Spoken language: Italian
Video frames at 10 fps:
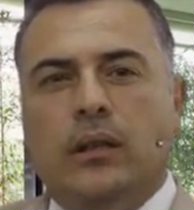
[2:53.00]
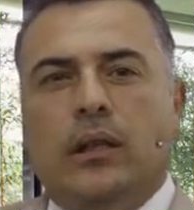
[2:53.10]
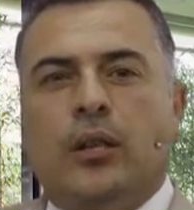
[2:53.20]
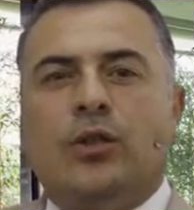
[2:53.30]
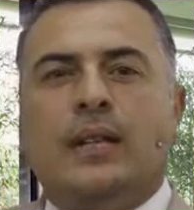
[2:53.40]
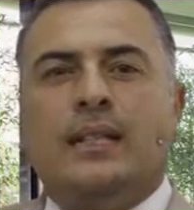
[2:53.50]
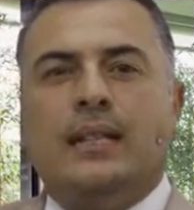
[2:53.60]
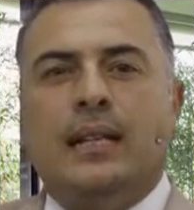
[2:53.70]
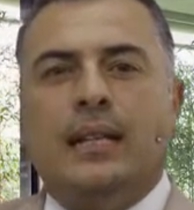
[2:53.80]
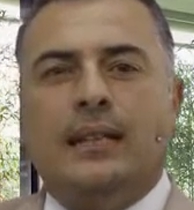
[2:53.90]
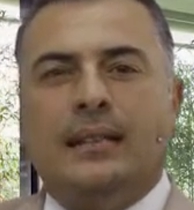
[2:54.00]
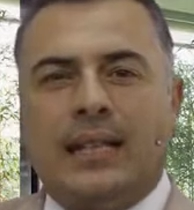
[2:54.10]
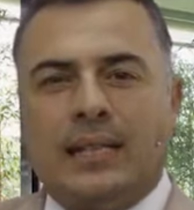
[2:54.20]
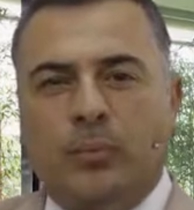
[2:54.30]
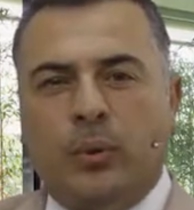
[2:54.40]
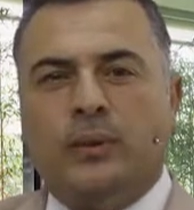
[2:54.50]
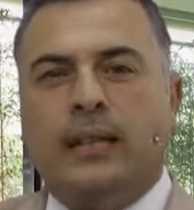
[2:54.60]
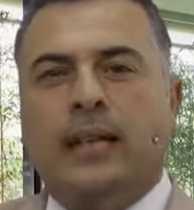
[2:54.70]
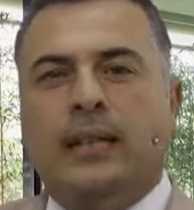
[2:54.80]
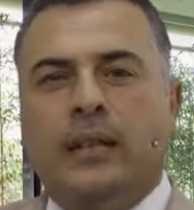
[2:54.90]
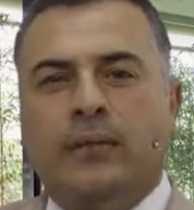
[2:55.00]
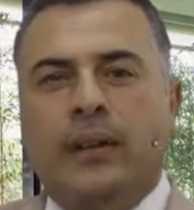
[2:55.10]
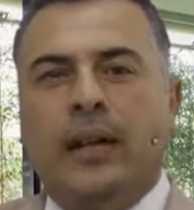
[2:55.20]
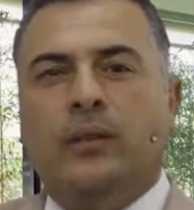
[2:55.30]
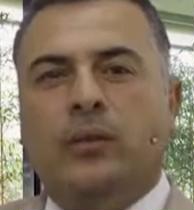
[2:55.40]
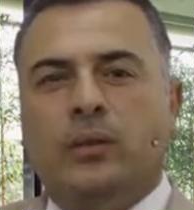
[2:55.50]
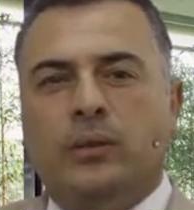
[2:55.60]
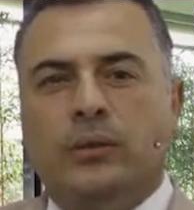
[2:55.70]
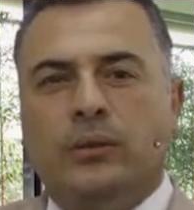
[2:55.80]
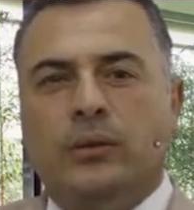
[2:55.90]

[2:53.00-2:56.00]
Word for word: lasciarsi trasportare dal vento